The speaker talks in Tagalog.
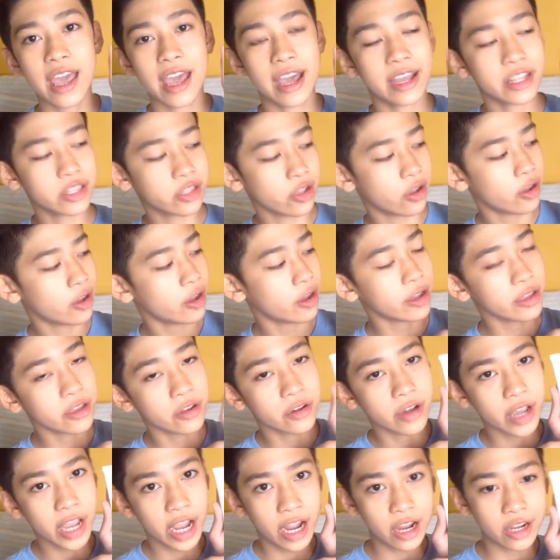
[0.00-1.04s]
Ito
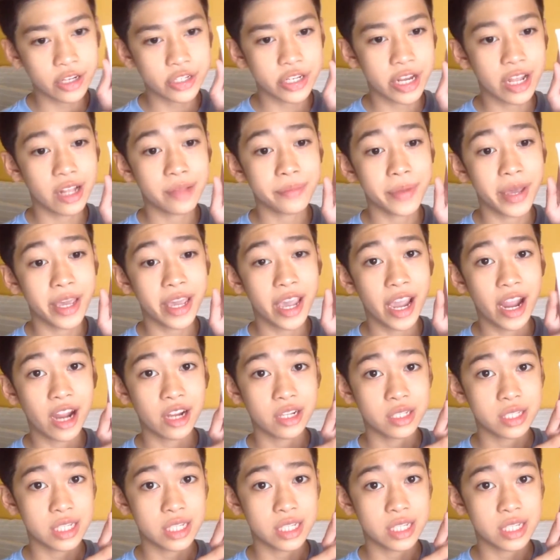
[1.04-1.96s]
yung hair gel by Hair